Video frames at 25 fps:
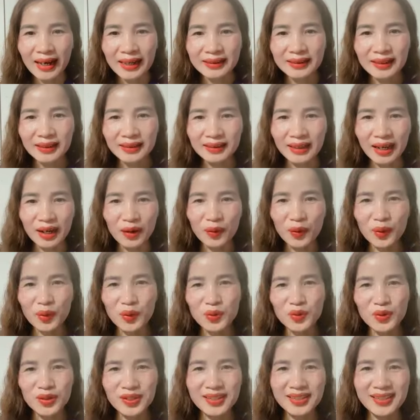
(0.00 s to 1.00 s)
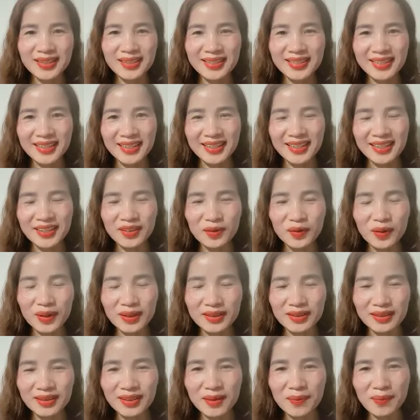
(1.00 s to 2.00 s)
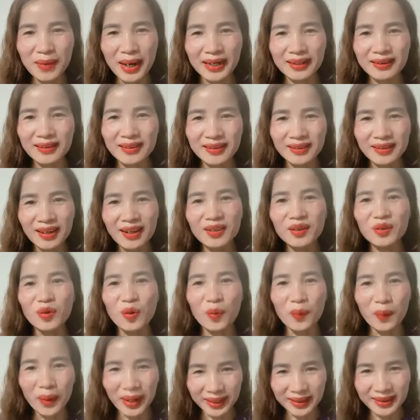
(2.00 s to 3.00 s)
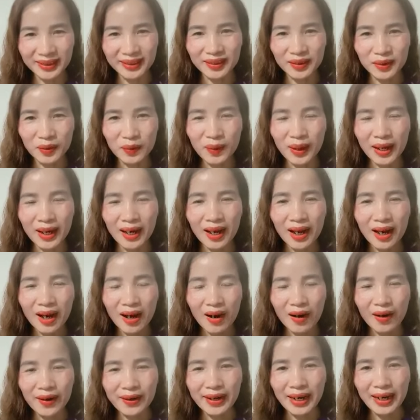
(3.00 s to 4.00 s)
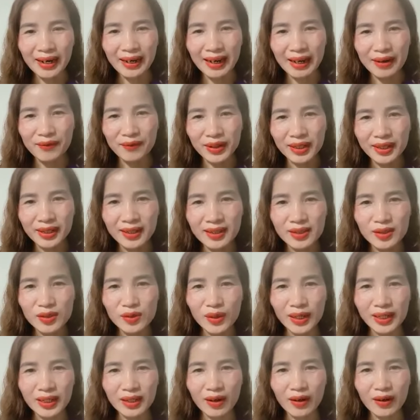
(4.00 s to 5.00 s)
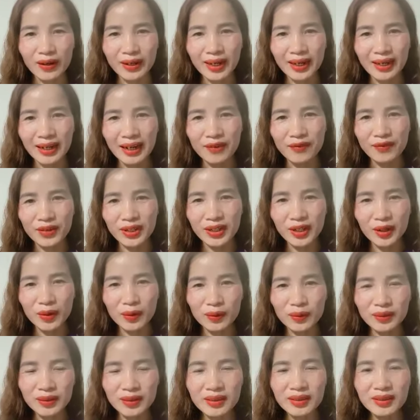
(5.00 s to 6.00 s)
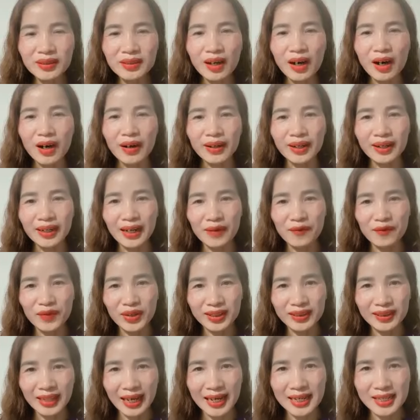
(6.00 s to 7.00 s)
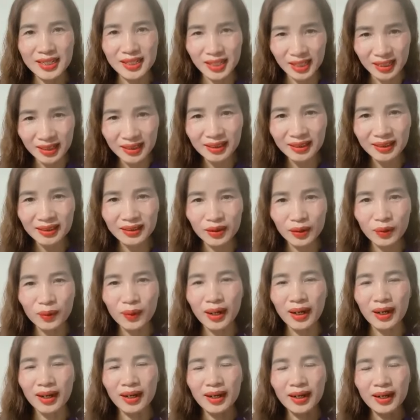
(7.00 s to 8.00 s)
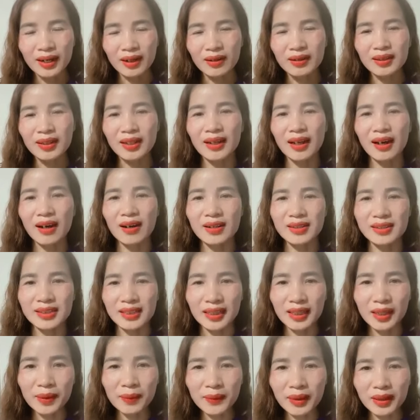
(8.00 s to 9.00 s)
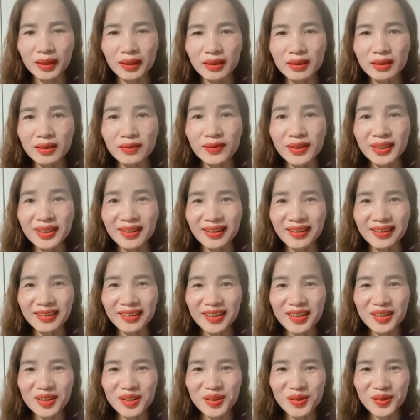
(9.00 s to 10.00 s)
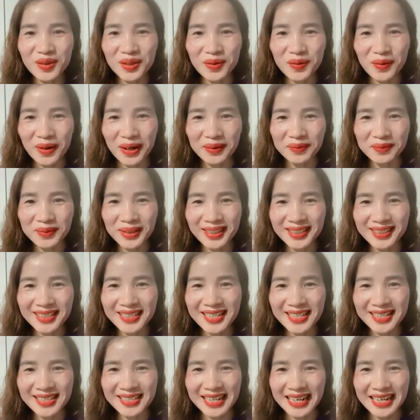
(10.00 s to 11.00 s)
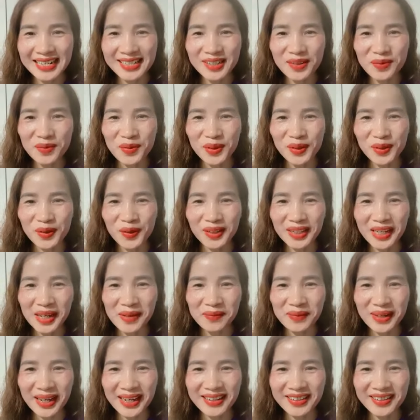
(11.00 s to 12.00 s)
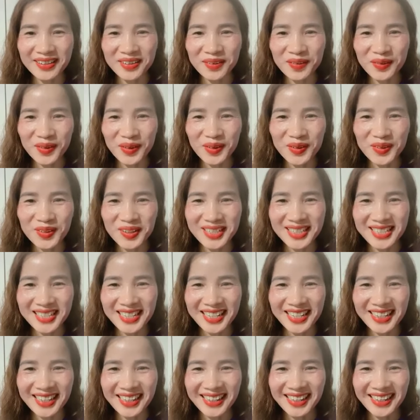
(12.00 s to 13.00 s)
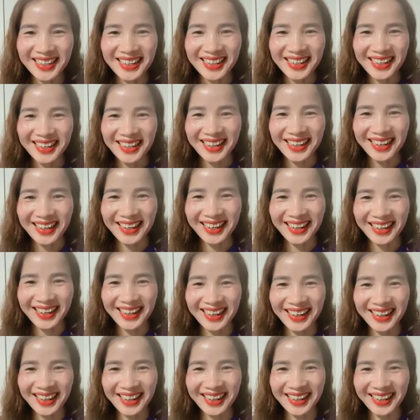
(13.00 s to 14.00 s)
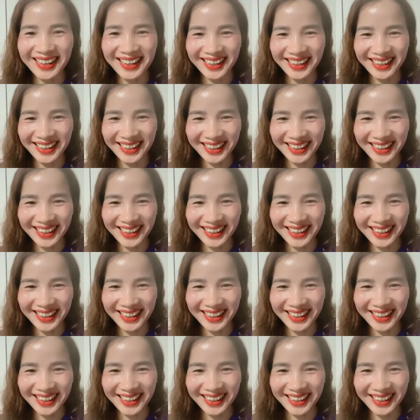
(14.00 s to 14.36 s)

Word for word: à, tất cả quý cô chú anh chị, đúng là những người bạn, người thân của mình, đúng không ạ? Họ đang làm về kinh doanh, họ đang làm về đầu tư, họ đang làm về tài chính, đúng không ạ? Có thể là họ sẽ tiếp cận được với những cái tư duy của Hoàng Viết chia sẻ trong buổi tối ngày hôm nay, được không quý cô chú anh chị? À,